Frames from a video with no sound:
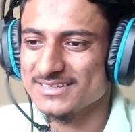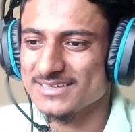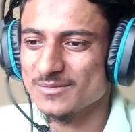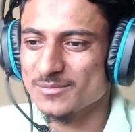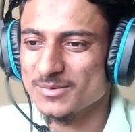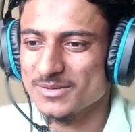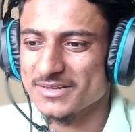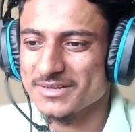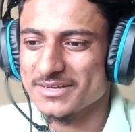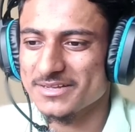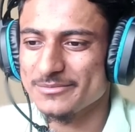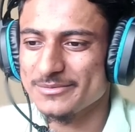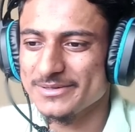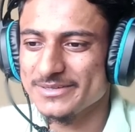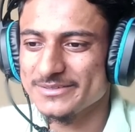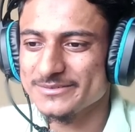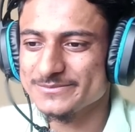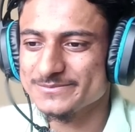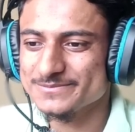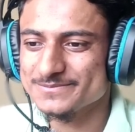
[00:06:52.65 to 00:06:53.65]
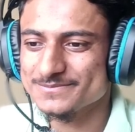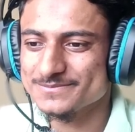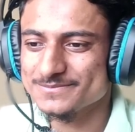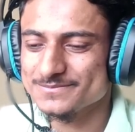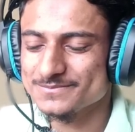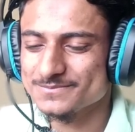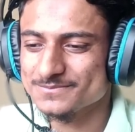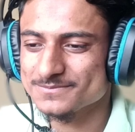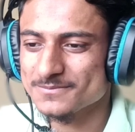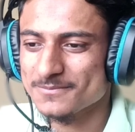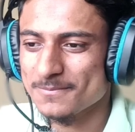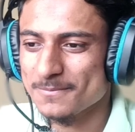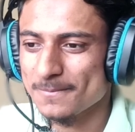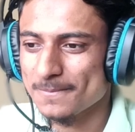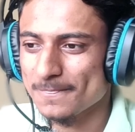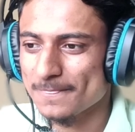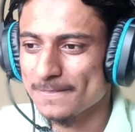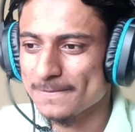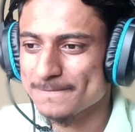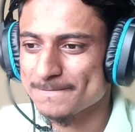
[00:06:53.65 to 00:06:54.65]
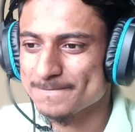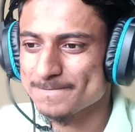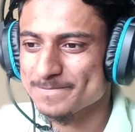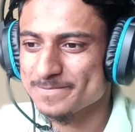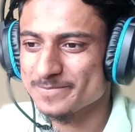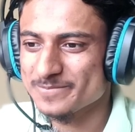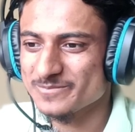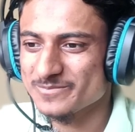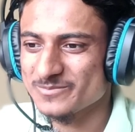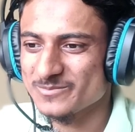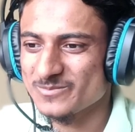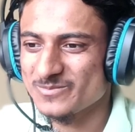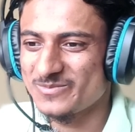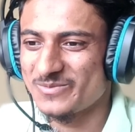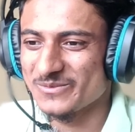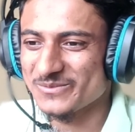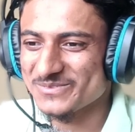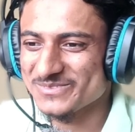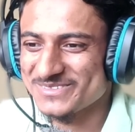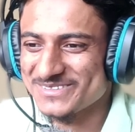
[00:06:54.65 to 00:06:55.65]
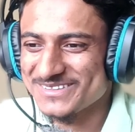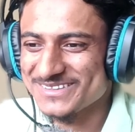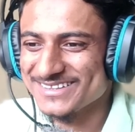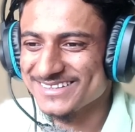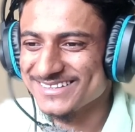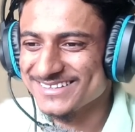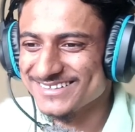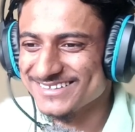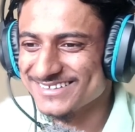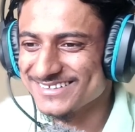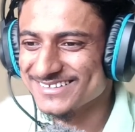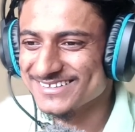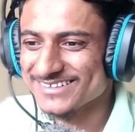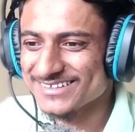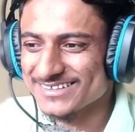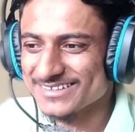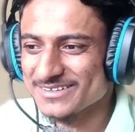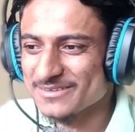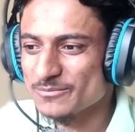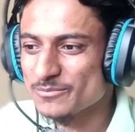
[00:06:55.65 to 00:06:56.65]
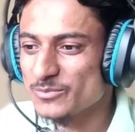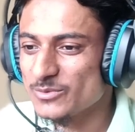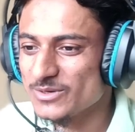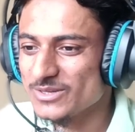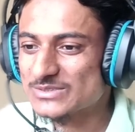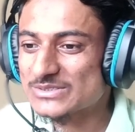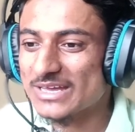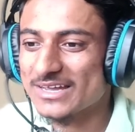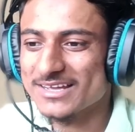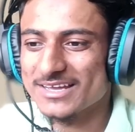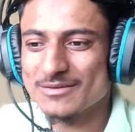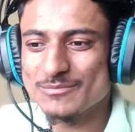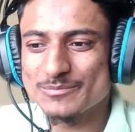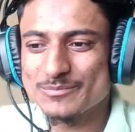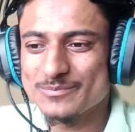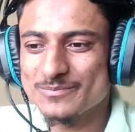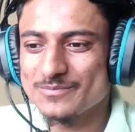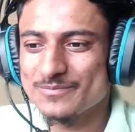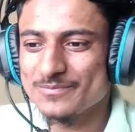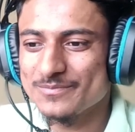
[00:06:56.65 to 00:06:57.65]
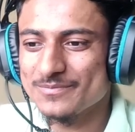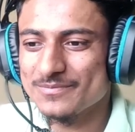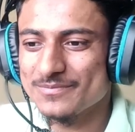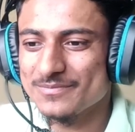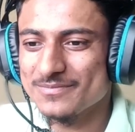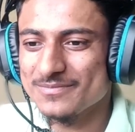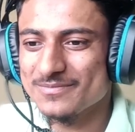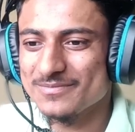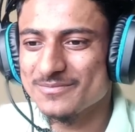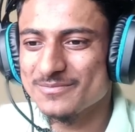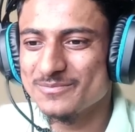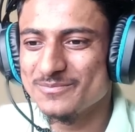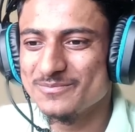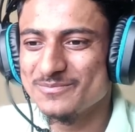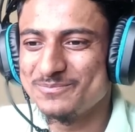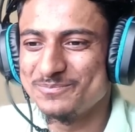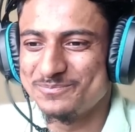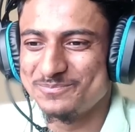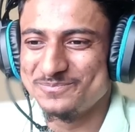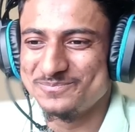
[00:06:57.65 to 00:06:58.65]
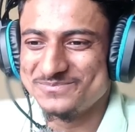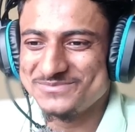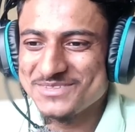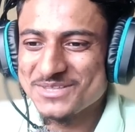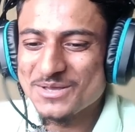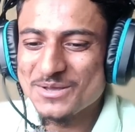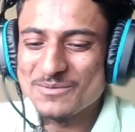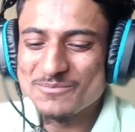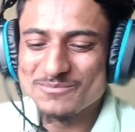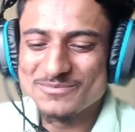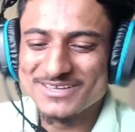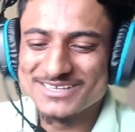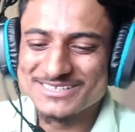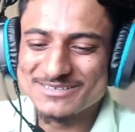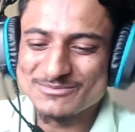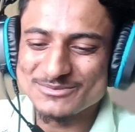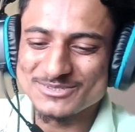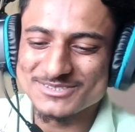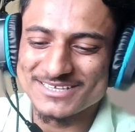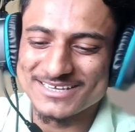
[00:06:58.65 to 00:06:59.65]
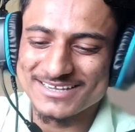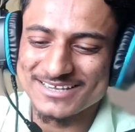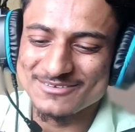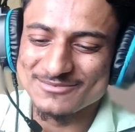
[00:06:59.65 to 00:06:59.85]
इसको लेकिन कैसे कब में मैं मैंने कभी पिया नहीं है पीछे पुलिस आ गया